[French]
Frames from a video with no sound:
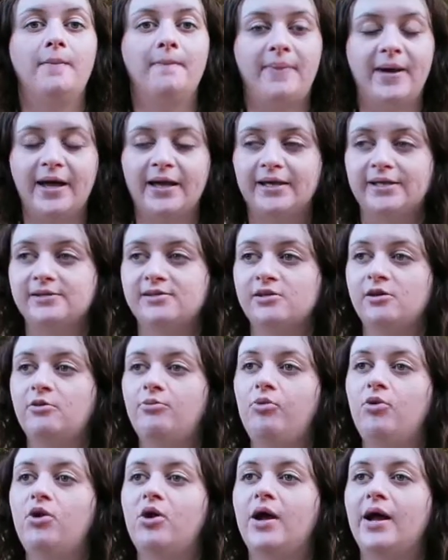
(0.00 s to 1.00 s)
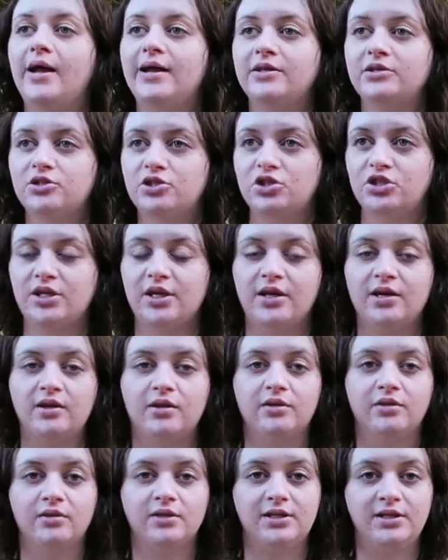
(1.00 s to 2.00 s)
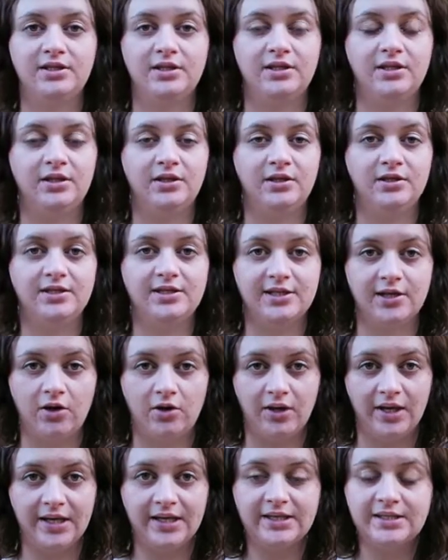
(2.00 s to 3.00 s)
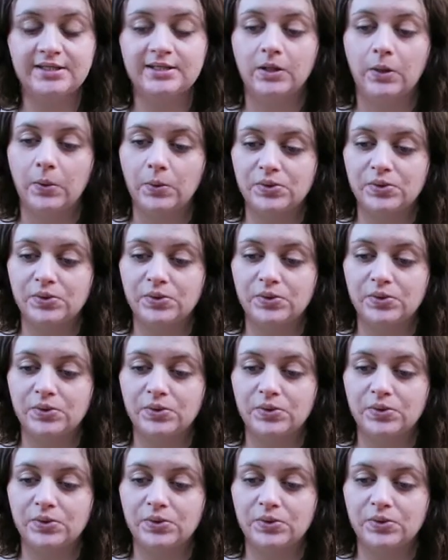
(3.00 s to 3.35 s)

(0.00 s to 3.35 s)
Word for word: Par exemple, un chien qui tire en laisse,